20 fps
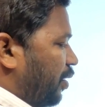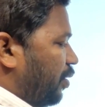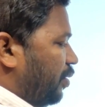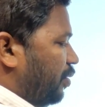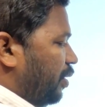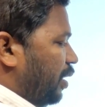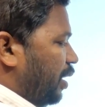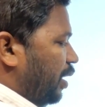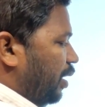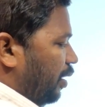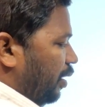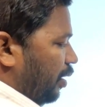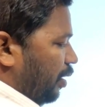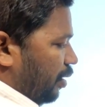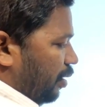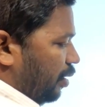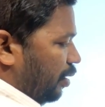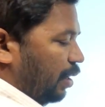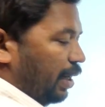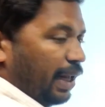ఏమవుతుంది
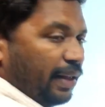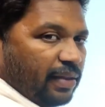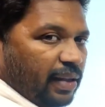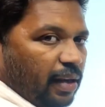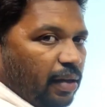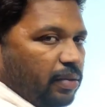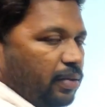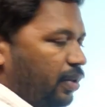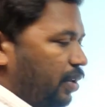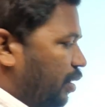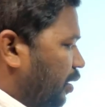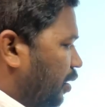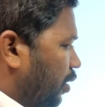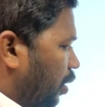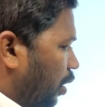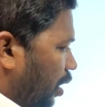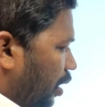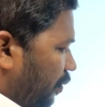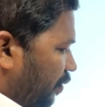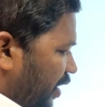లెంత్ అవుతుంది
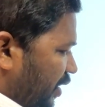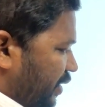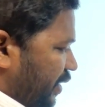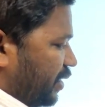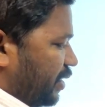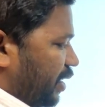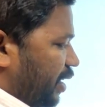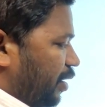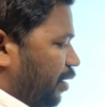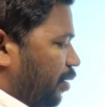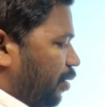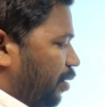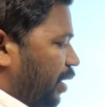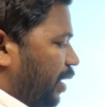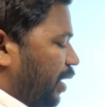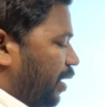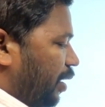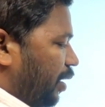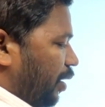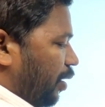కాలం వైజ్
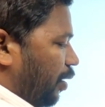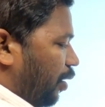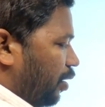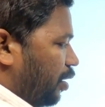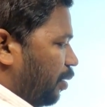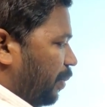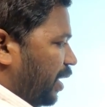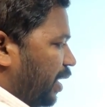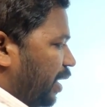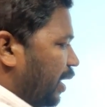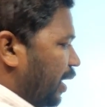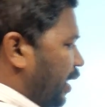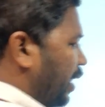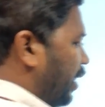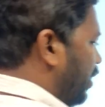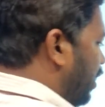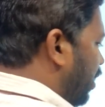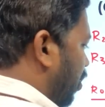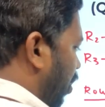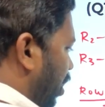చేశారనుకోండి అనుకోండి ఆటోమేటిక్ గా
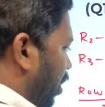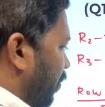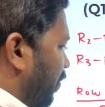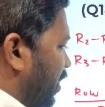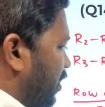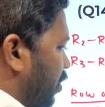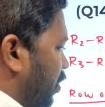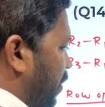నేను కాలం వైజ్